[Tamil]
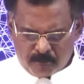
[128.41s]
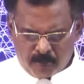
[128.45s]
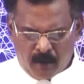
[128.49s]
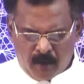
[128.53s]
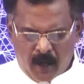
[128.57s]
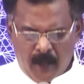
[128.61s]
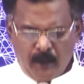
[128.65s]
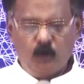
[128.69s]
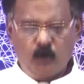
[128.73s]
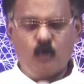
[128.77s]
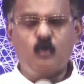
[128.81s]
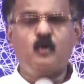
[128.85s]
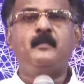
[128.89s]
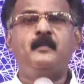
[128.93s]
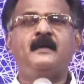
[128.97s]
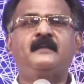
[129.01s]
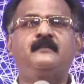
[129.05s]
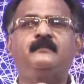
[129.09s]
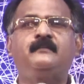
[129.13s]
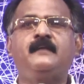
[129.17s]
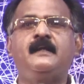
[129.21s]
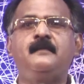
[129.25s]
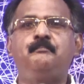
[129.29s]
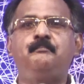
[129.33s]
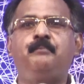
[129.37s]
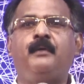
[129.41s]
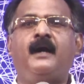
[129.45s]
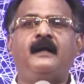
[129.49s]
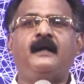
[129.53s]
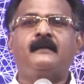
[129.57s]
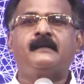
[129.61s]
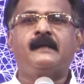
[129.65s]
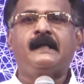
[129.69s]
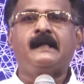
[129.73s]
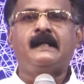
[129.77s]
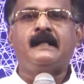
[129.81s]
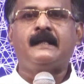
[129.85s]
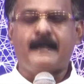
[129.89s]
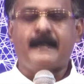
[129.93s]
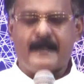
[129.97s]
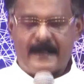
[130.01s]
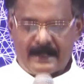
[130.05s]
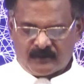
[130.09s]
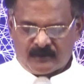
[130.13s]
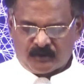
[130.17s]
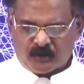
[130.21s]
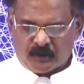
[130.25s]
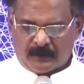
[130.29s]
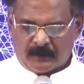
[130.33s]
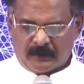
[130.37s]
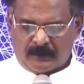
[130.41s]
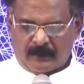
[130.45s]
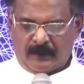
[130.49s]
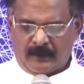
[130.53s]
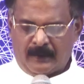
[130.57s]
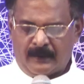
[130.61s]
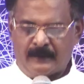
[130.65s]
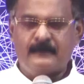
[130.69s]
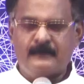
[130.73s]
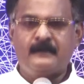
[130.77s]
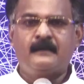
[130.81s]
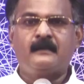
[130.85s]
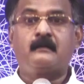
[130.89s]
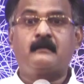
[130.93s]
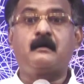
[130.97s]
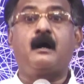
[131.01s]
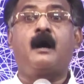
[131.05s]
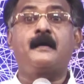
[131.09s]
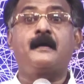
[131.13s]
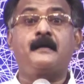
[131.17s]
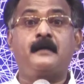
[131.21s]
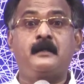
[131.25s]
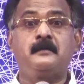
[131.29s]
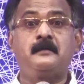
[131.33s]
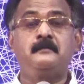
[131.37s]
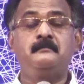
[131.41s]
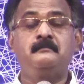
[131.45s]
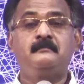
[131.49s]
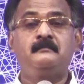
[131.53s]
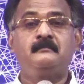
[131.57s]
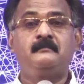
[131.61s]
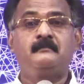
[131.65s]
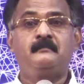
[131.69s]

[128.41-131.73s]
மறுரூபத்தின் பாதையில் நடத்துகிறார் காரணம்